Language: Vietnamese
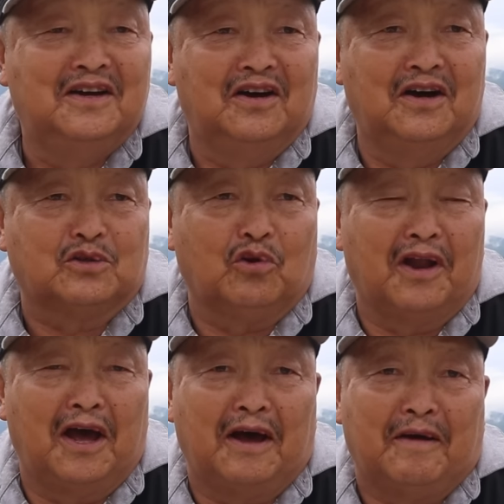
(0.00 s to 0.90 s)
ơ
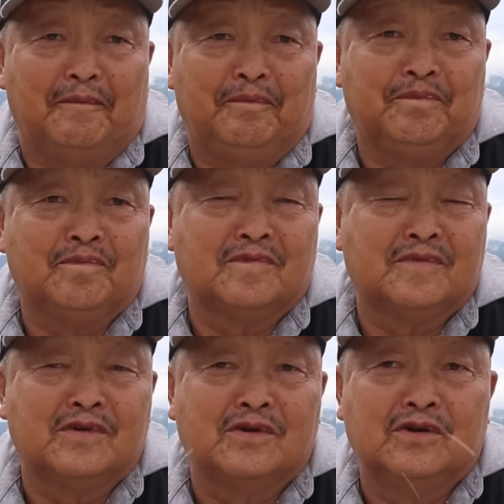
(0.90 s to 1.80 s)
tuần à
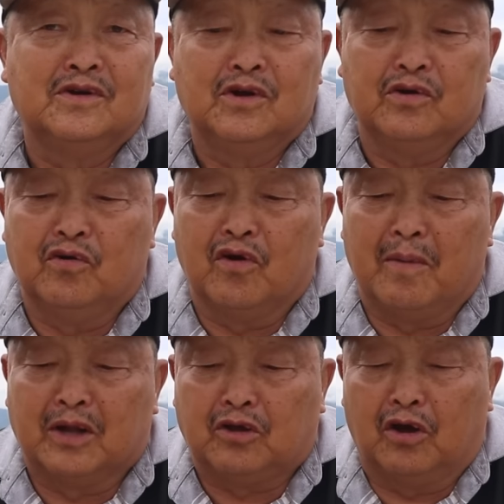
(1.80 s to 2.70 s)
nó
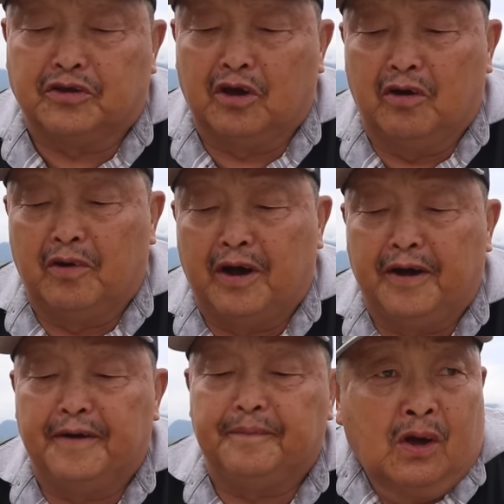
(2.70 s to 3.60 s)
mà thọ chờ
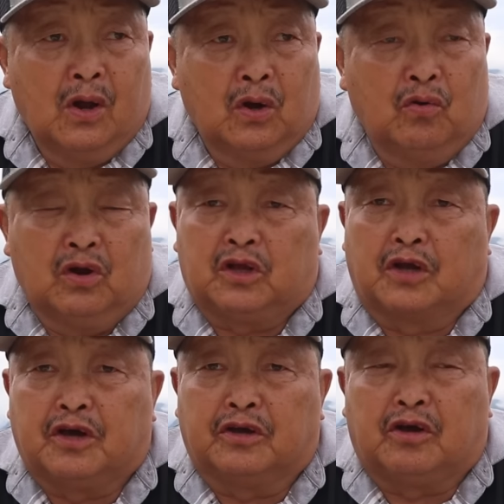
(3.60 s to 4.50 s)
à nó là thọ
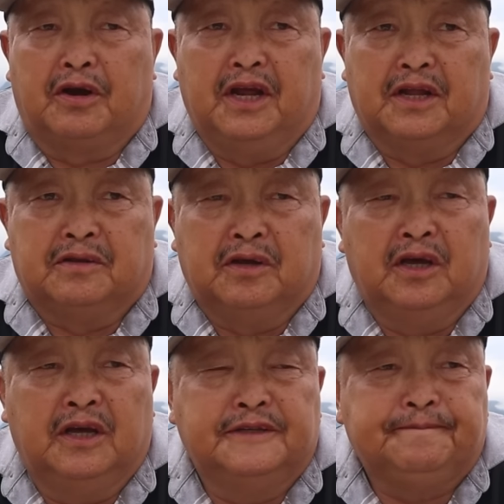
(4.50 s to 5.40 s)
chờ chờ nhiệt
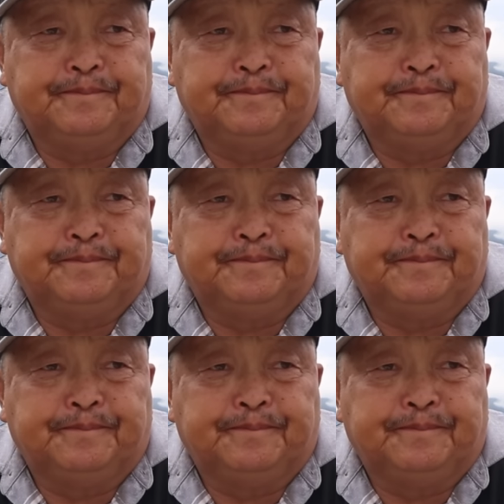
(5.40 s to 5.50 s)
gì